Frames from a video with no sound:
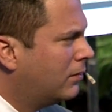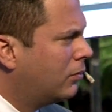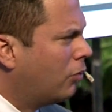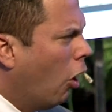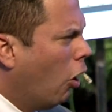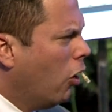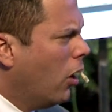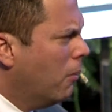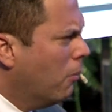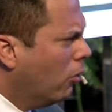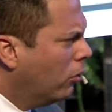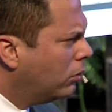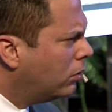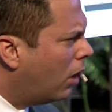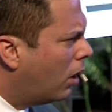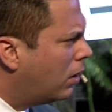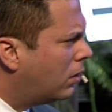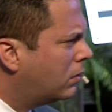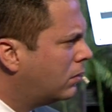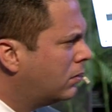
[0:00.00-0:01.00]
Todo el mundo.
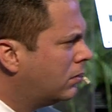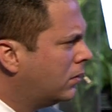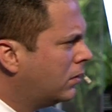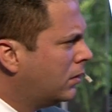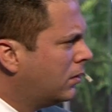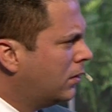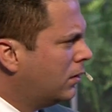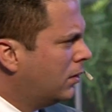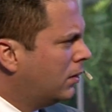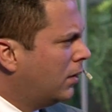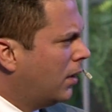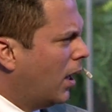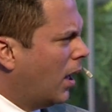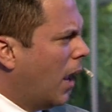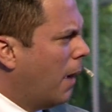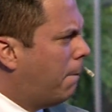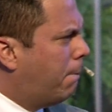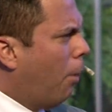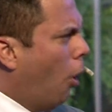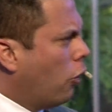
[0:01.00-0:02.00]

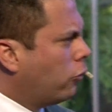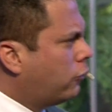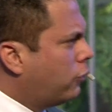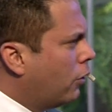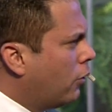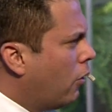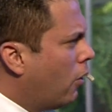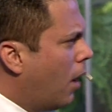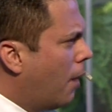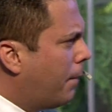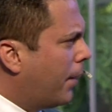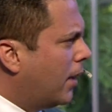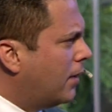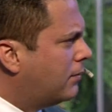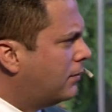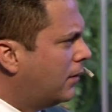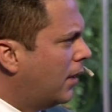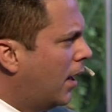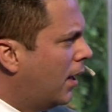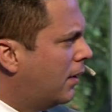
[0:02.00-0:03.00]
El esposo no lo
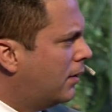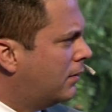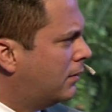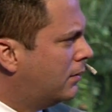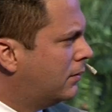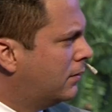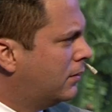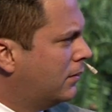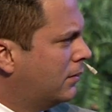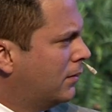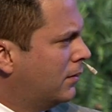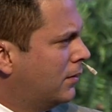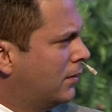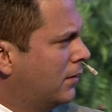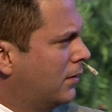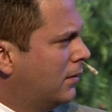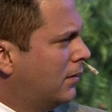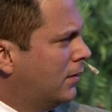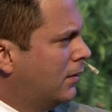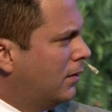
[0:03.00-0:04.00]
aprecia.
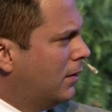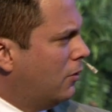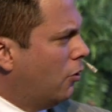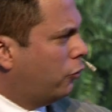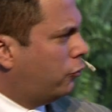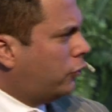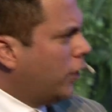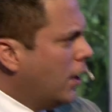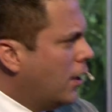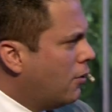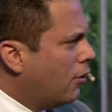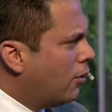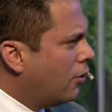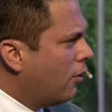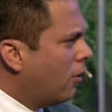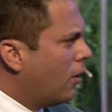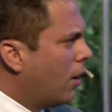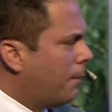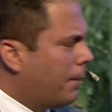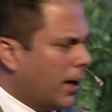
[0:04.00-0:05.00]
Los hijos
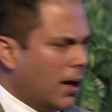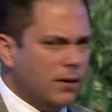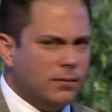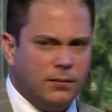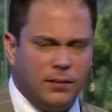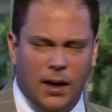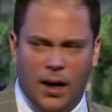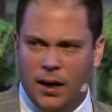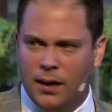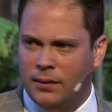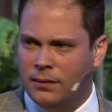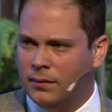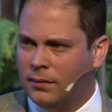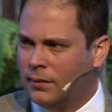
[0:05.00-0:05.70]
no lo aprecian